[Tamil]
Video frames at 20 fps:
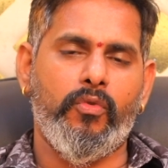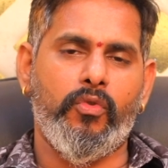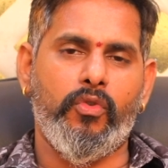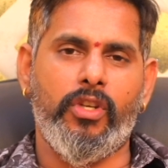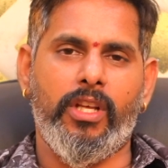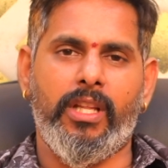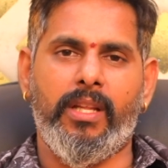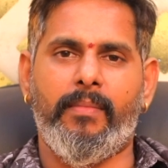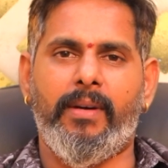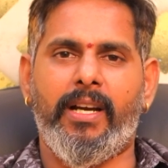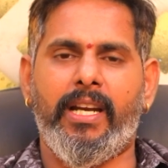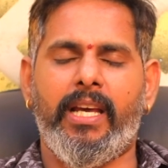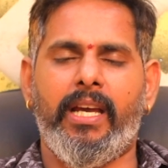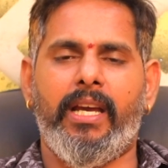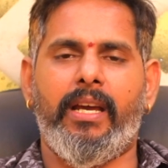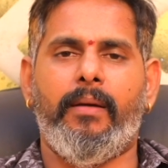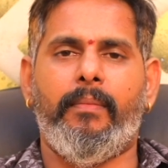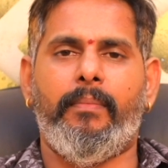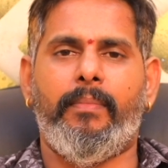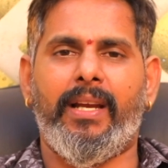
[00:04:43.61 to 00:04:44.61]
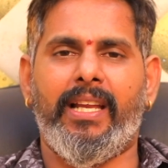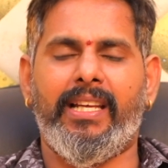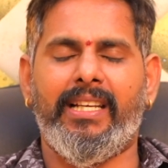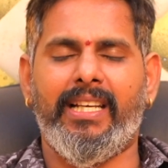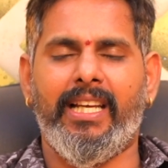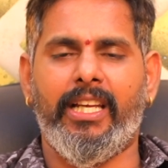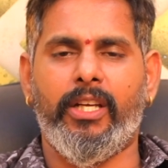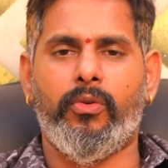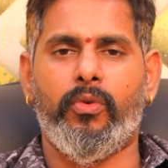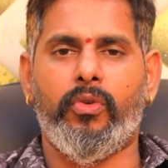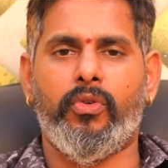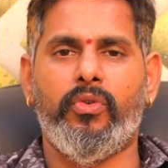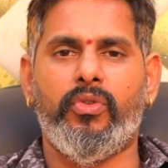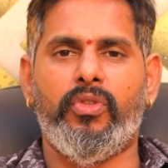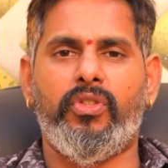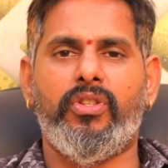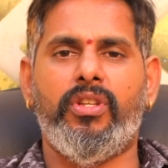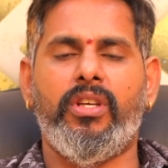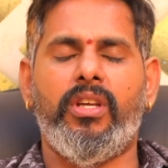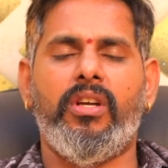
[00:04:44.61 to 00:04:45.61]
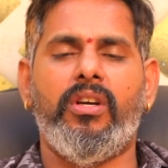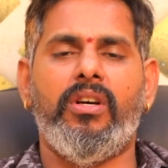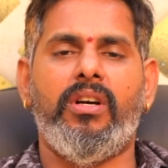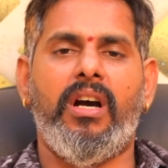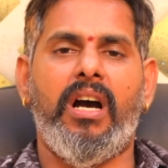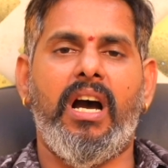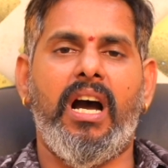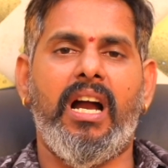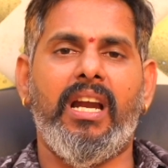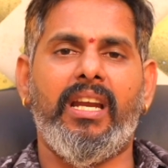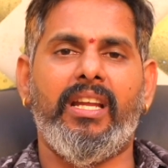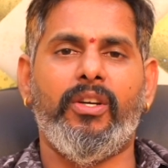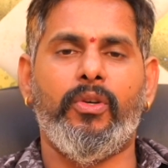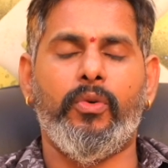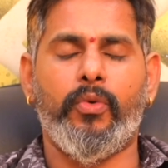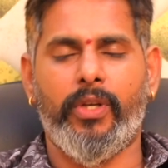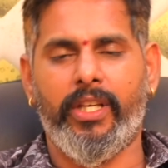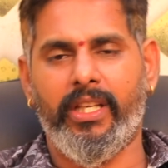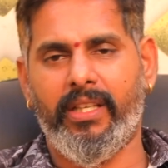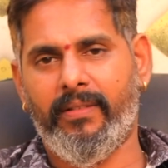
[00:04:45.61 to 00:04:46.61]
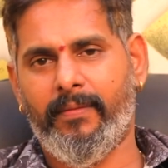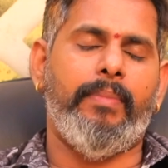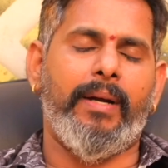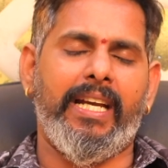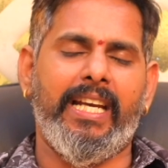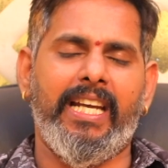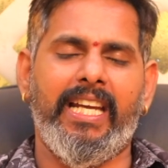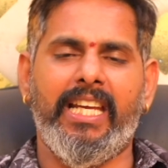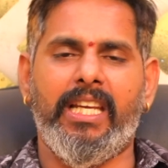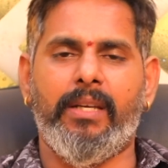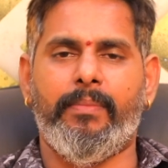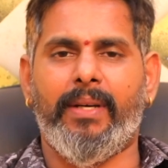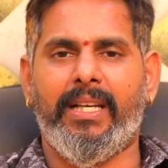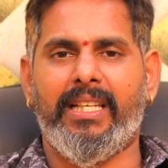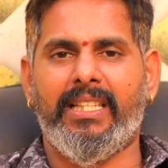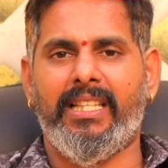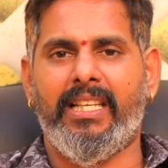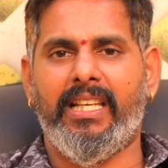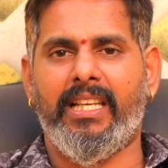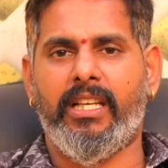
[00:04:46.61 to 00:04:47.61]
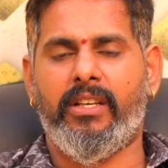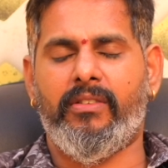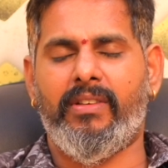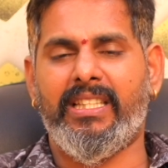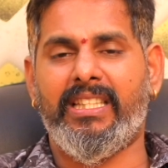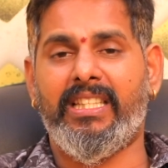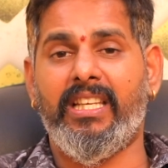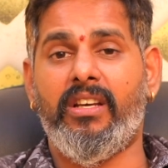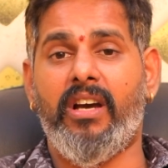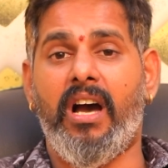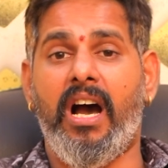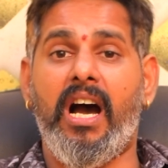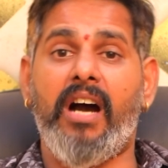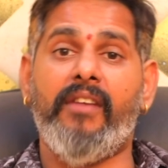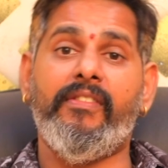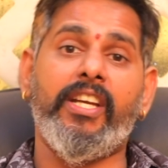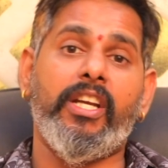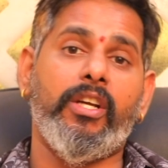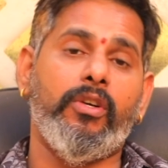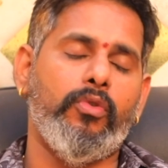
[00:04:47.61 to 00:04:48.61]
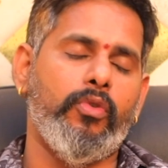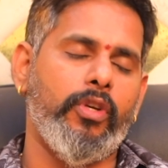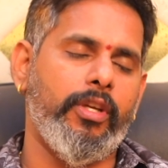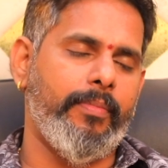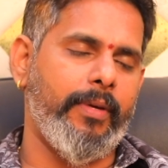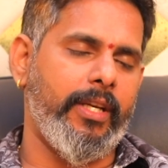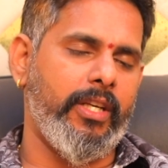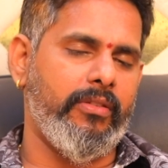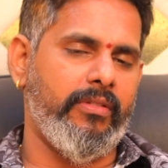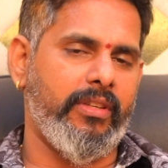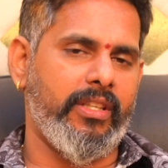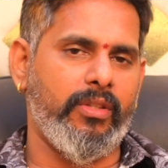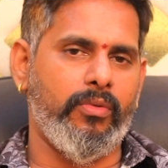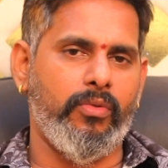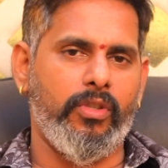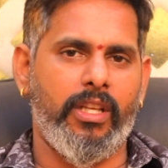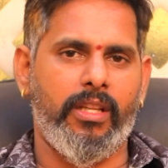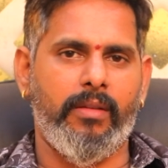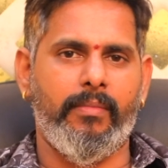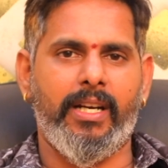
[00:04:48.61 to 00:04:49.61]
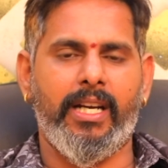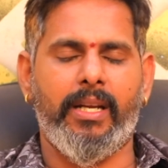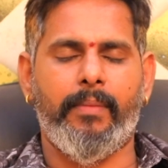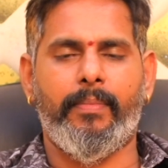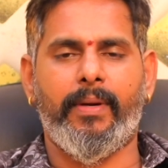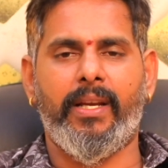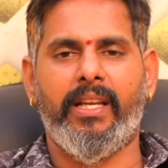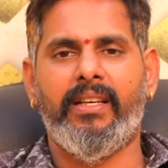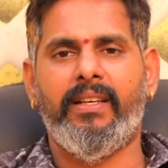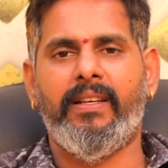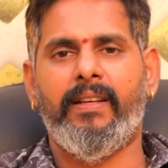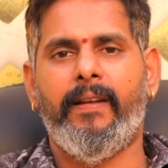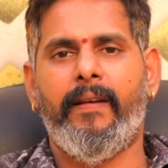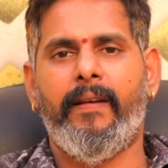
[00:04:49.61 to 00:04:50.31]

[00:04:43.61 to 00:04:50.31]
உன்னதமான பலன்களை கொடுக்கும் திரு ஆலங்குடி பழனிக்கு பக்கத்தில் இருக்கிறவா திரு ஆவினங்குடி போயிட்டு வர்றது உன்னதமான பலன்